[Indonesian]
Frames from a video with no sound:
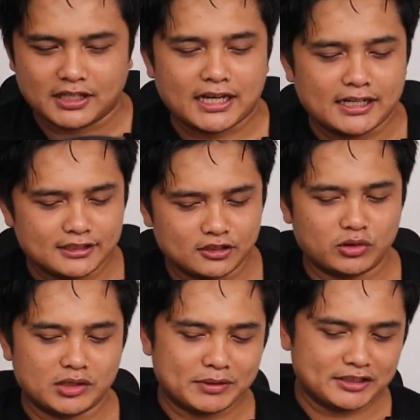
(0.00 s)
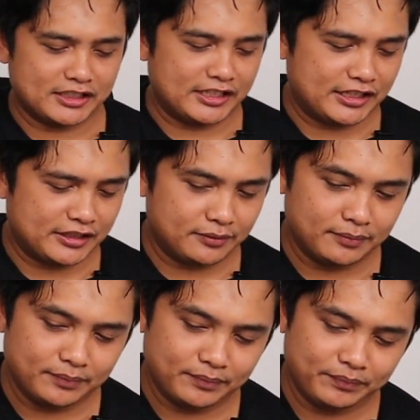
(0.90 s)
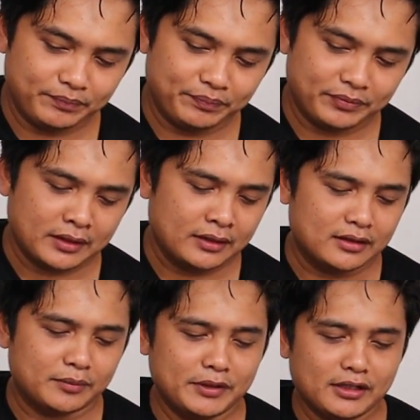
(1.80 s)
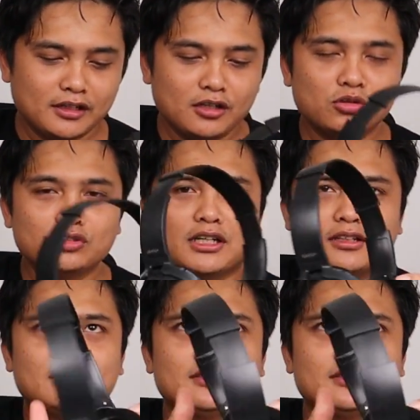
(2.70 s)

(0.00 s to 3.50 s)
ya ada sih suara bassnya dikit tapi yang ini rusak